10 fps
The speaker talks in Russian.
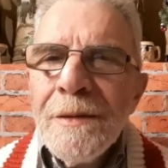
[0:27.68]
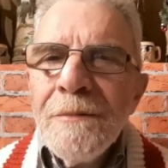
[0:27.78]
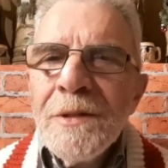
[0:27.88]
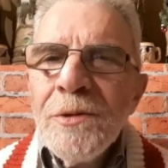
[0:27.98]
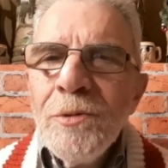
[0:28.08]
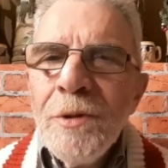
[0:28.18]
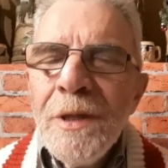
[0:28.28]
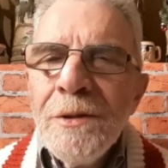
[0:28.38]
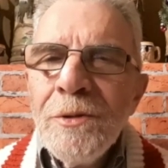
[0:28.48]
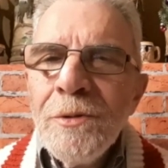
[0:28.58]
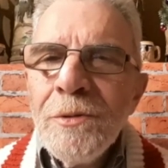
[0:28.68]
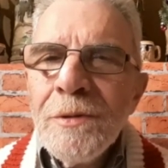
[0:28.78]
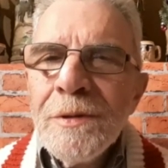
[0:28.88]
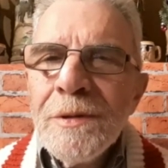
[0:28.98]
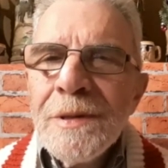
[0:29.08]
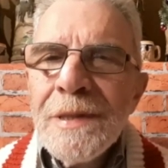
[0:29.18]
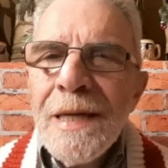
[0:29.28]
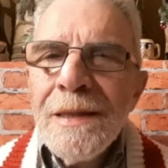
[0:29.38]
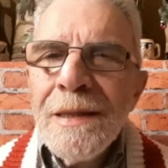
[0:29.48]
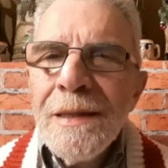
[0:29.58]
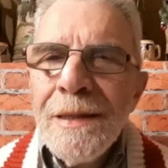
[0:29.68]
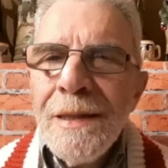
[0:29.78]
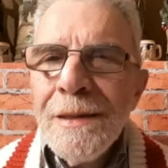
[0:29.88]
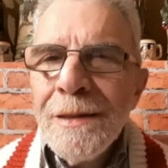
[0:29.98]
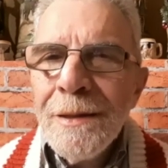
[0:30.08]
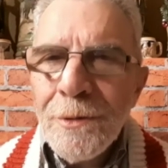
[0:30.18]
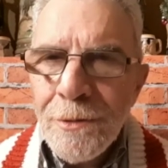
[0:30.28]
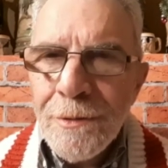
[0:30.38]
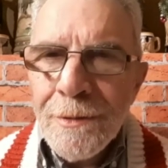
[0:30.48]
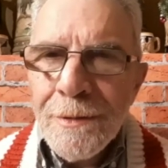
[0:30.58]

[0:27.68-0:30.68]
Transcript: новостную ленту сайта Лента.ру.